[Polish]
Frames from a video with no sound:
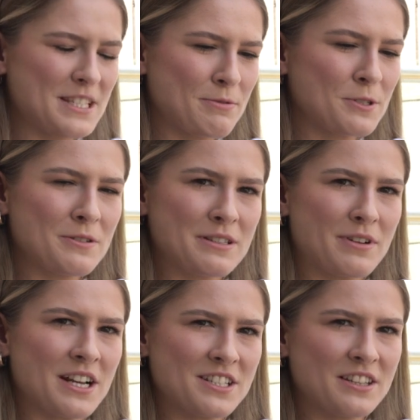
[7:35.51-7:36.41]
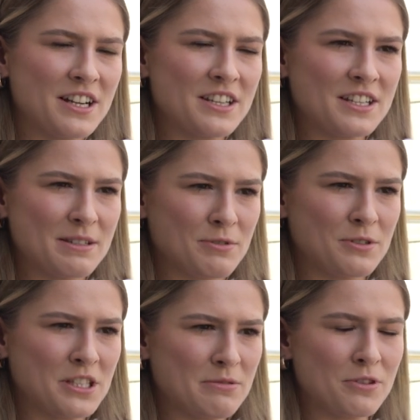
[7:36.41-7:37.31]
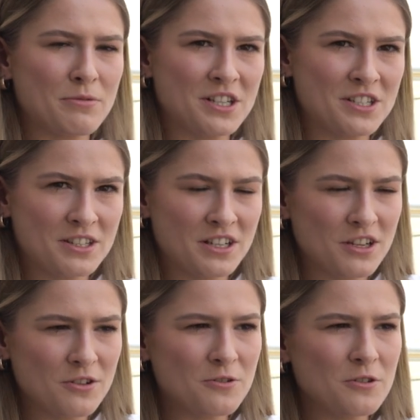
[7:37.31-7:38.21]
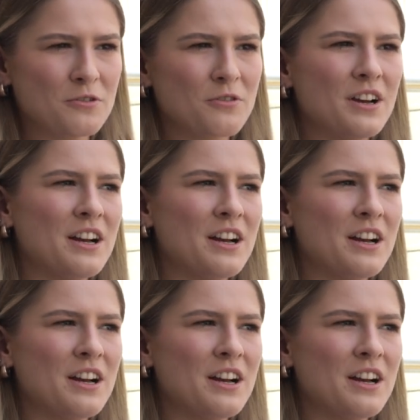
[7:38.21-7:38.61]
Zapisuję sobie każdy trening, zapisuję sobie dobre rzeczy z treningów.